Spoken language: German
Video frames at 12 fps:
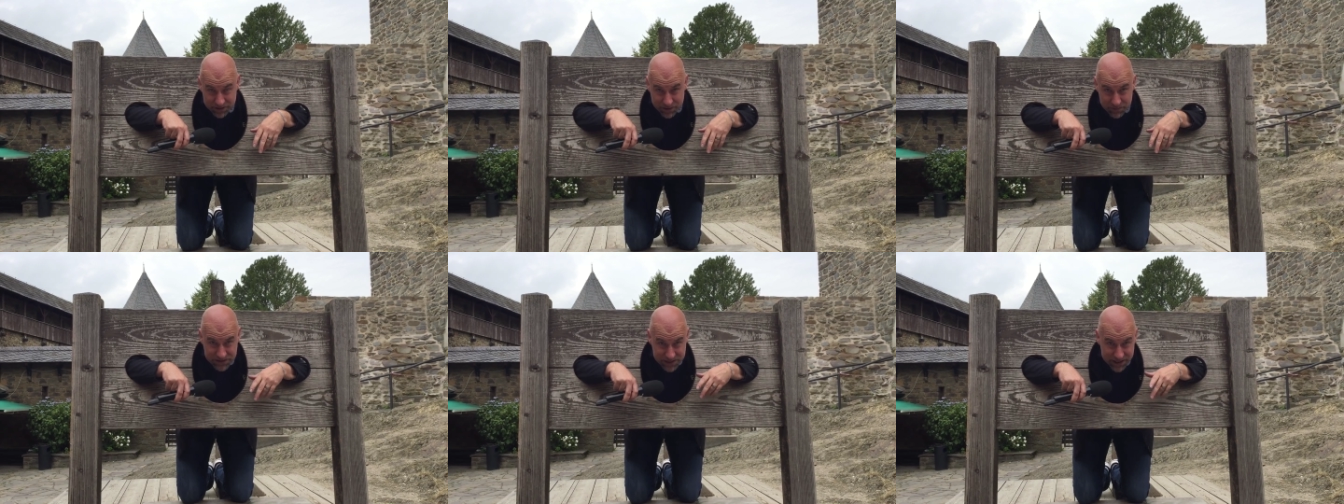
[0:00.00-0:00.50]

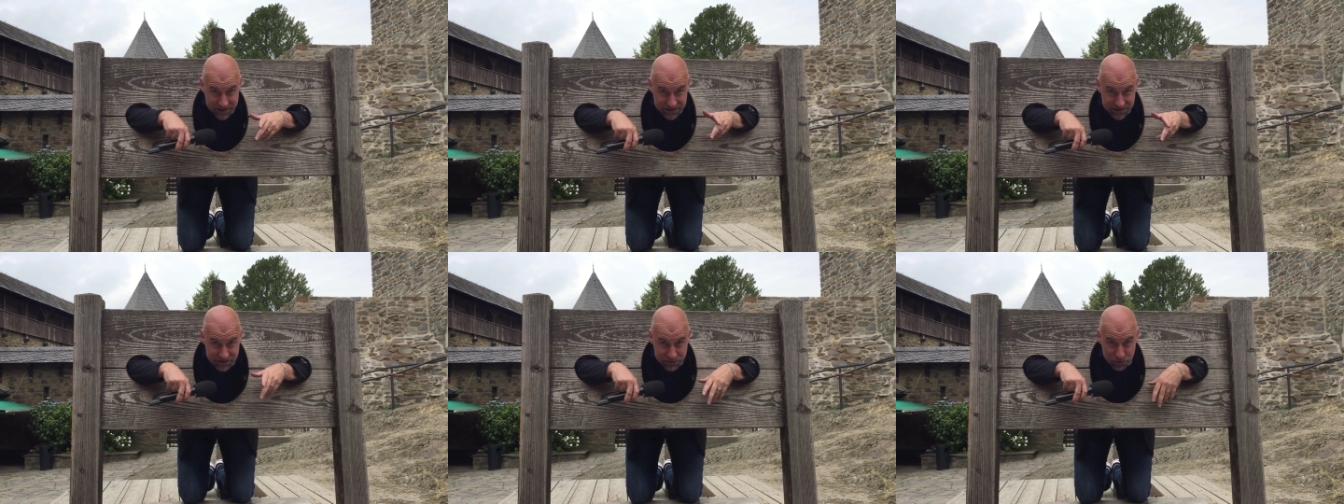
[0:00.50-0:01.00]
Denn bisher
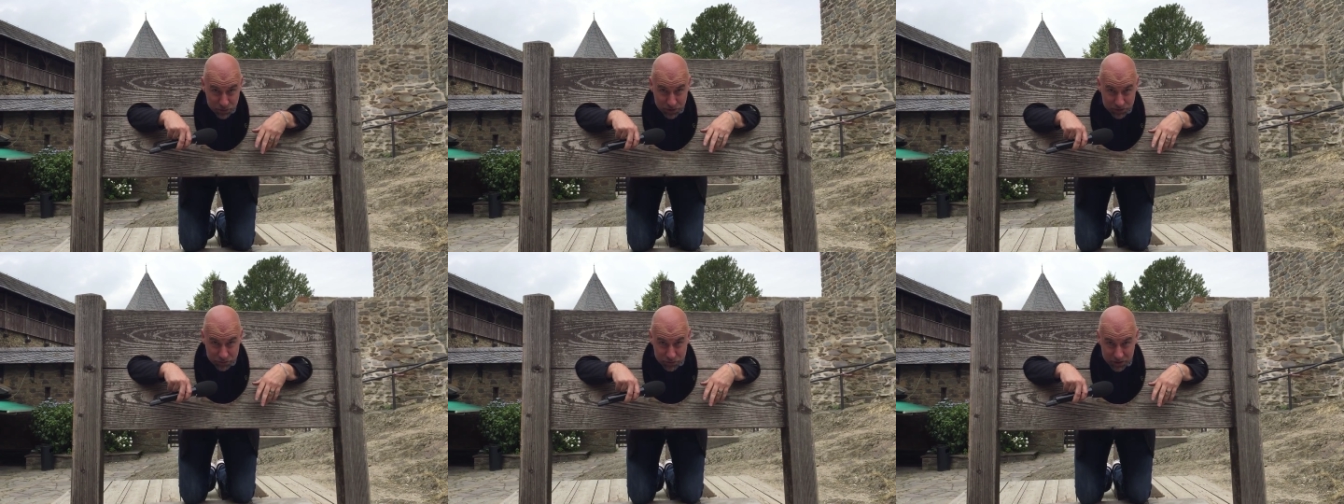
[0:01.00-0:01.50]
ist diese
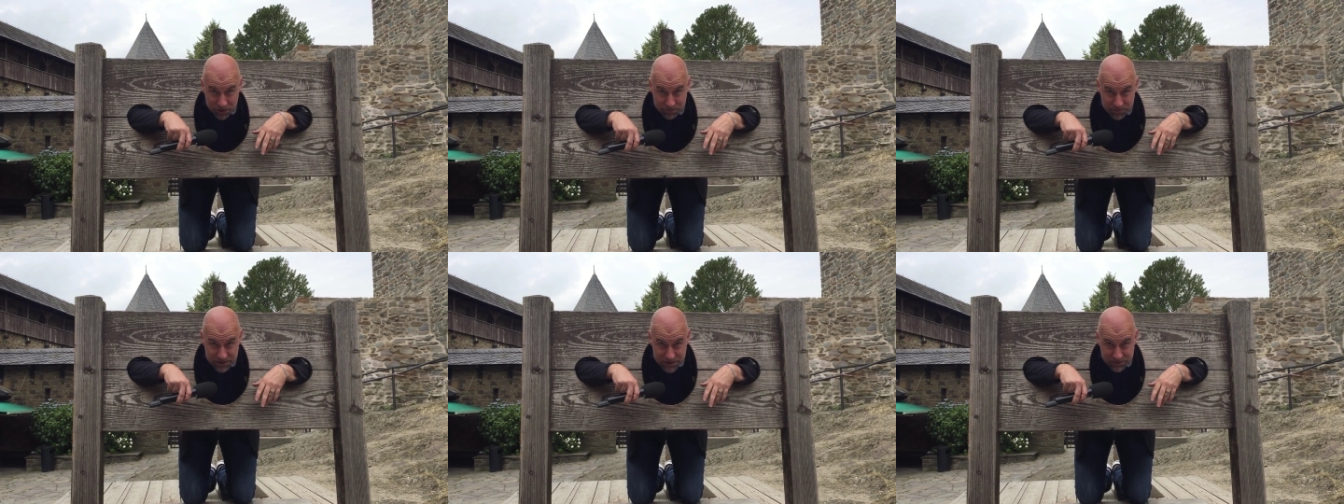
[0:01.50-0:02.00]
Burg nur
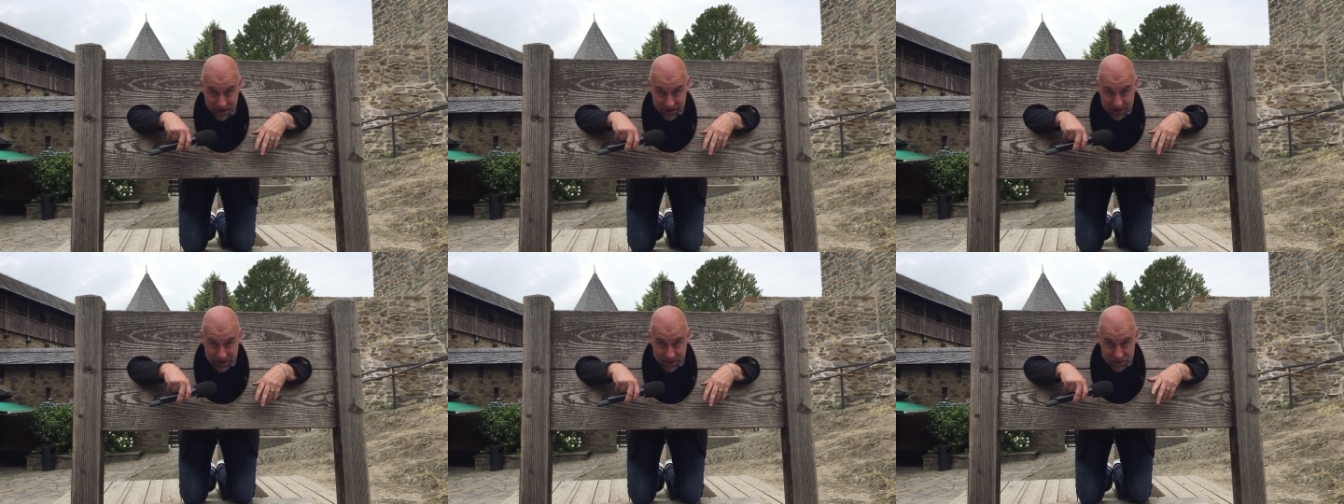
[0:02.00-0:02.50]
mit
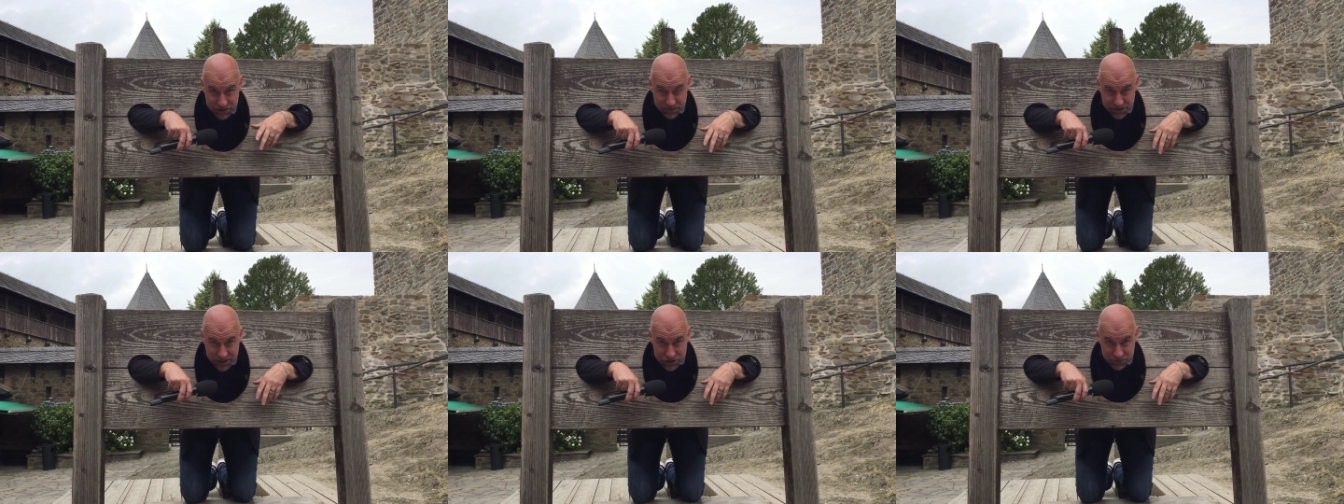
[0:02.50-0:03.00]
2G, also
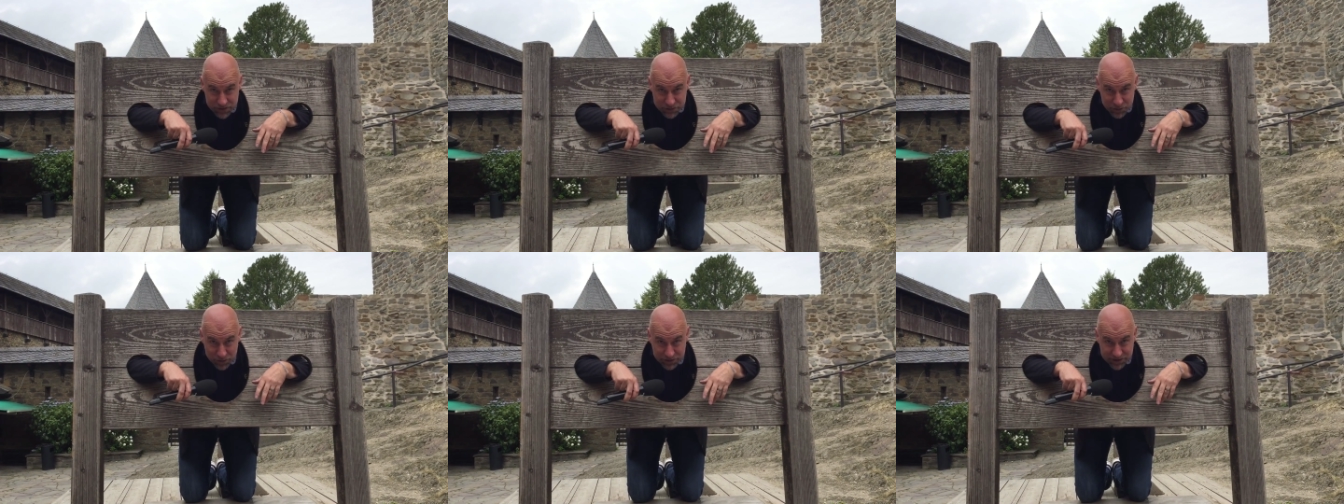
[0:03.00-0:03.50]
mit Edge
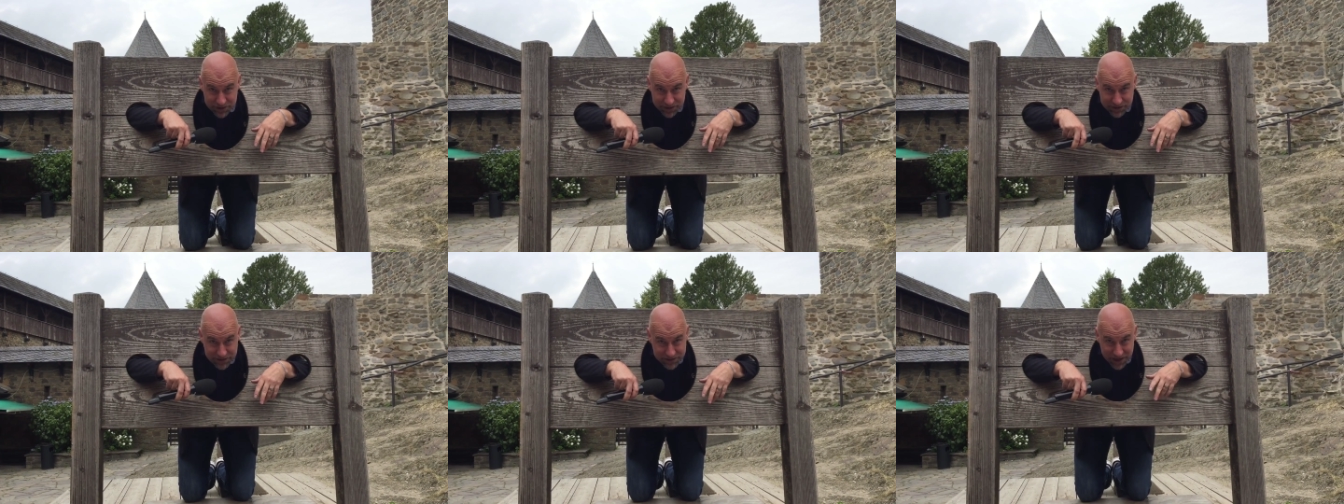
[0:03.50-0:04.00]
versorgt.
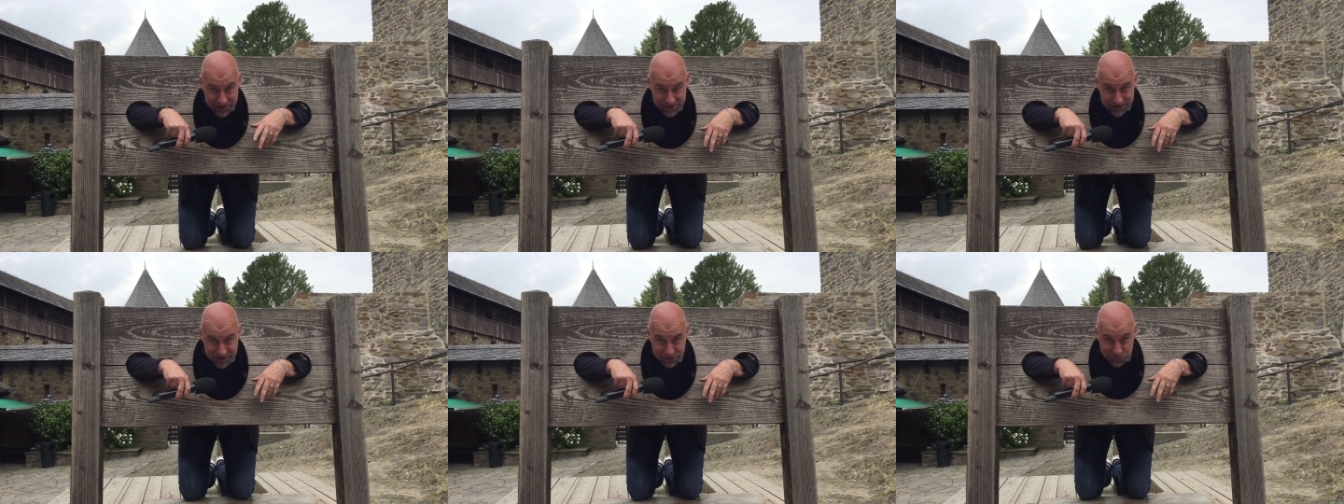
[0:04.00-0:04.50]
Das reicht
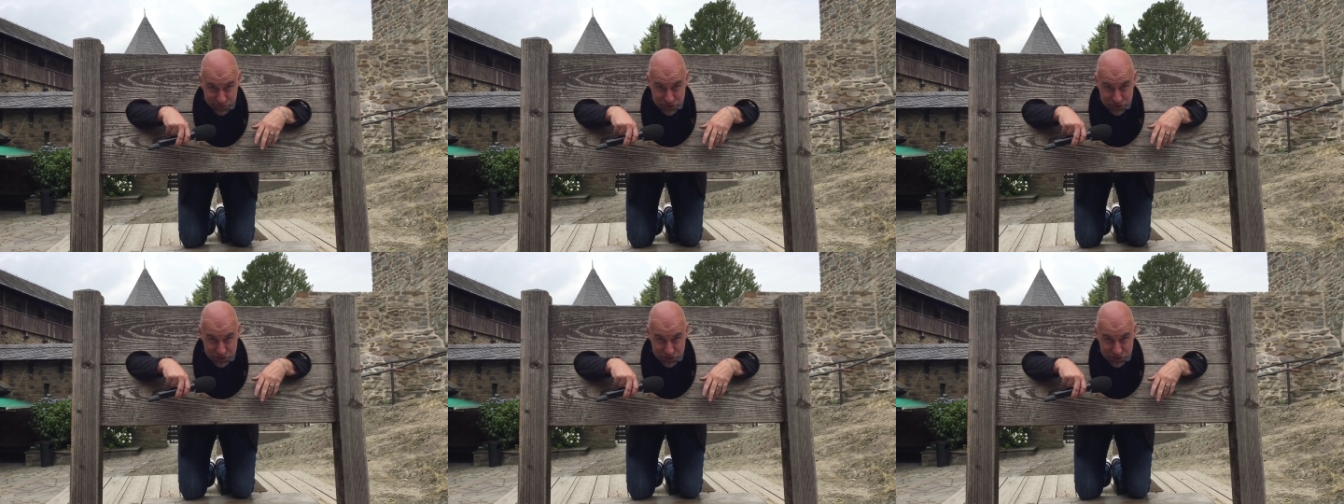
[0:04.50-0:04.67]
nicht für